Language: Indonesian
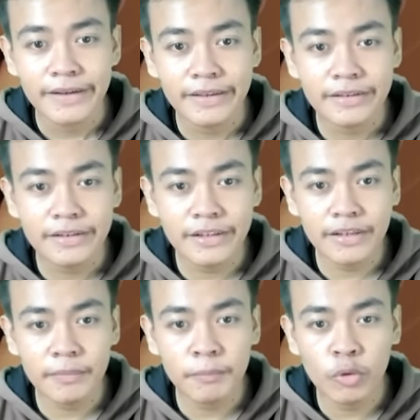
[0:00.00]
ini
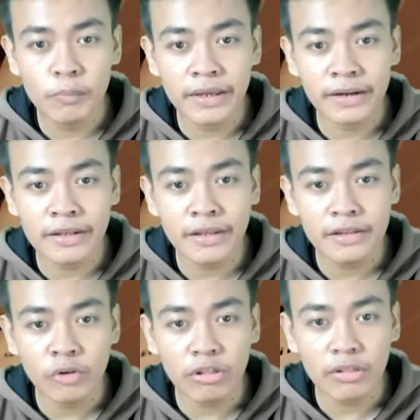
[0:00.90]
blueberry,
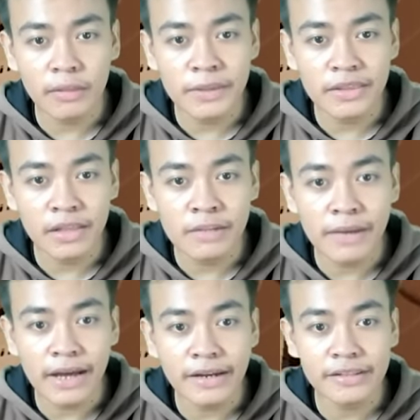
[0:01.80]
terus sama jadi
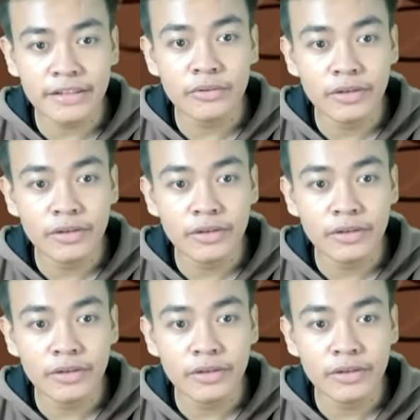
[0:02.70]
magnet gitu